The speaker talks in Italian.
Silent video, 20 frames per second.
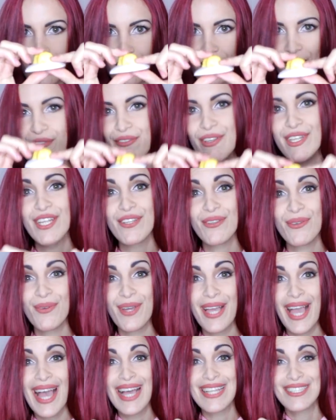Non vedete un
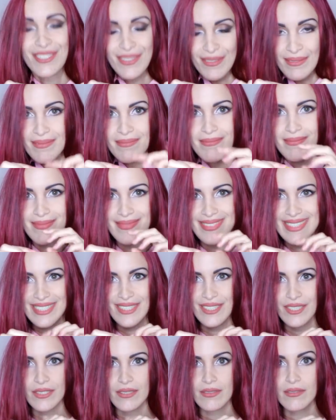cat...
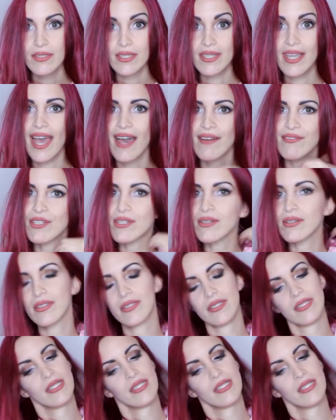Un cavolo!